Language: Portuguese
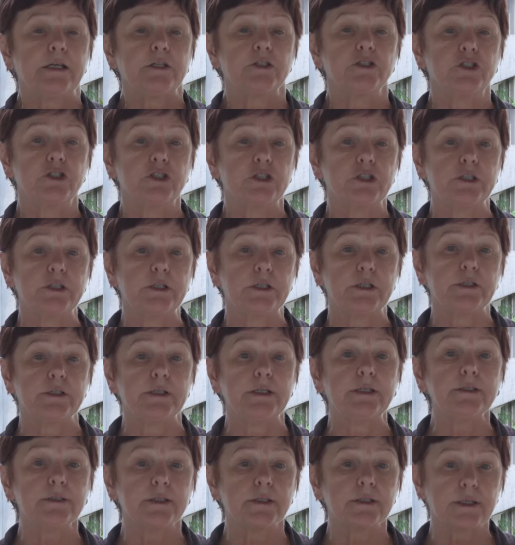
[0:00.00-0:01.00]
de
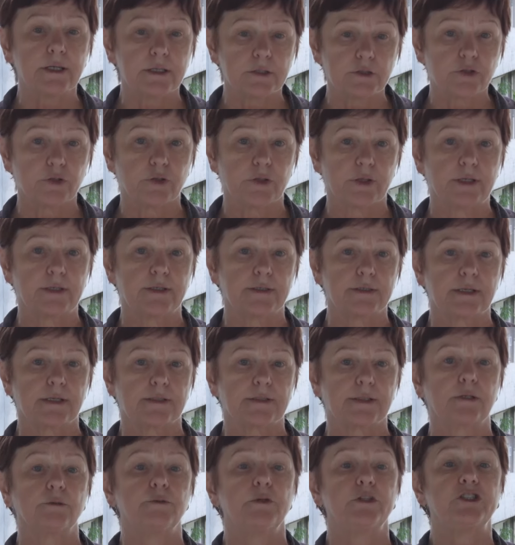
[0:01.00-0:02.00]

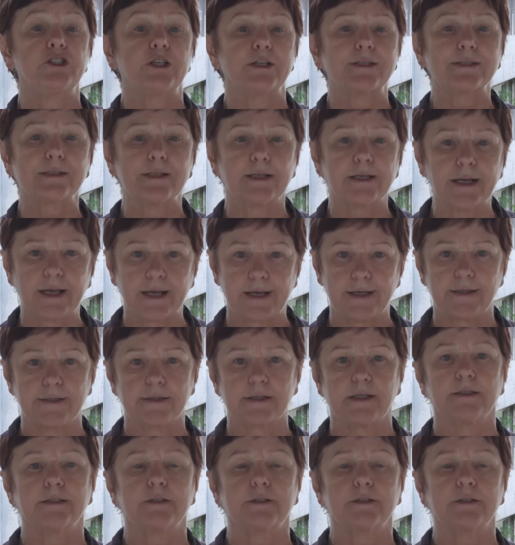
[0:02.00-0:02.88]
internacionalização e de excelência.